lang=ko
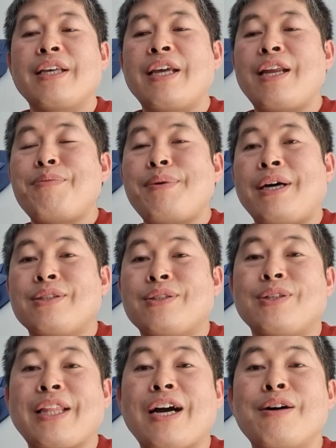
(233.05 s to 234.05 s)

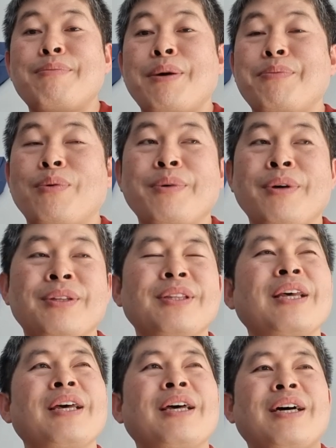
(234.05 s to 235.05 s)
예레미야서 다음에 보면